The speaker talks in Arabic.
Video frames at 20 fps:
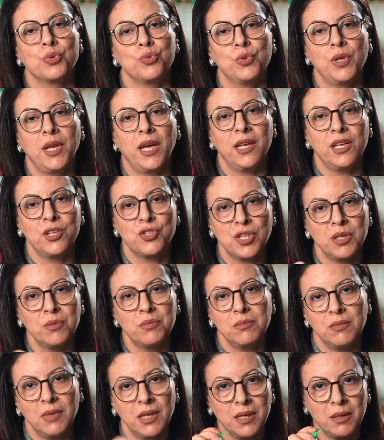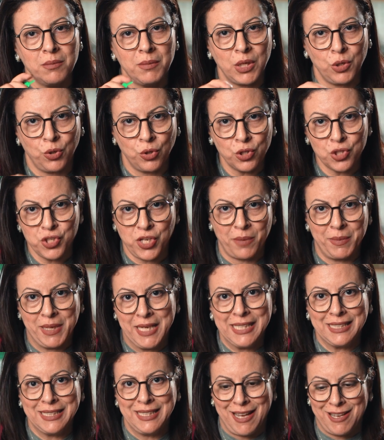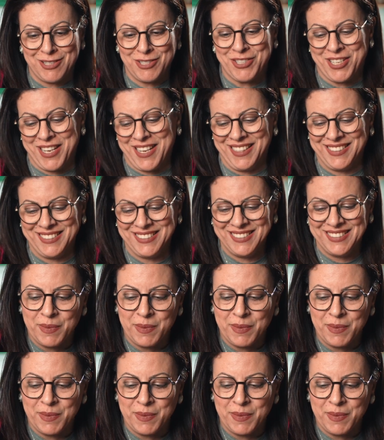بسهوله علشان ما يعوقش عمليه العصر يعني